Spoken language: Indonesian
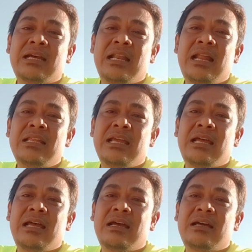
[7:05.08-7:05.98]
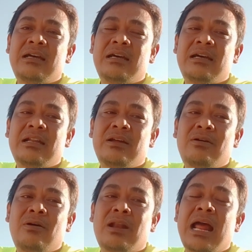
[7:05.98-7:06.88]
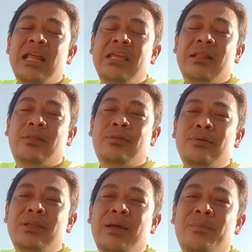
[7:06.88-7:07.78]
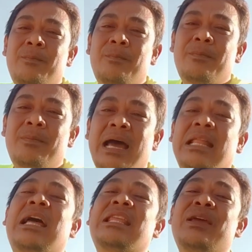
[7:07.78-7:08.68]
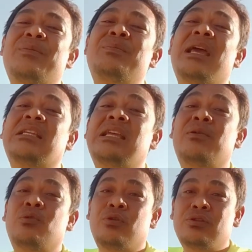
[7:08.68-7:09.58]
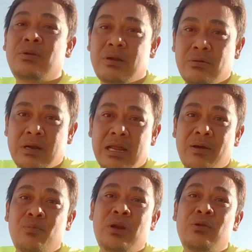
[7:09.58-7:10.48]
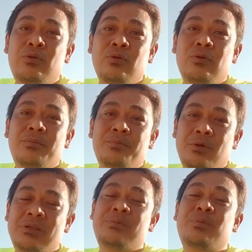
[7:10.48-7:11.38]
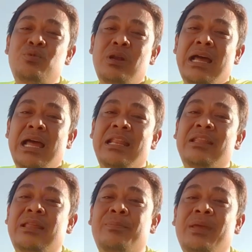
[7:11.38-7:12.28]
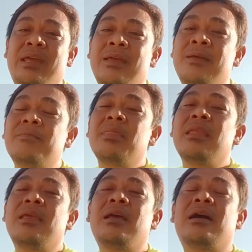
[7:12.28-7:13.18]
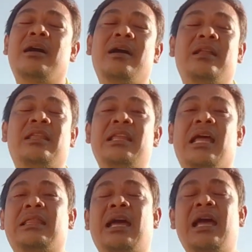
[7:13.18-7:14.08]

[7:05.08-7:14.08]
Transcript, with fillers: aja uh, orang itu yang katanya biasa ngurus orang-orang kaburan untuk proses pemulangan, tetapi uh, ternyata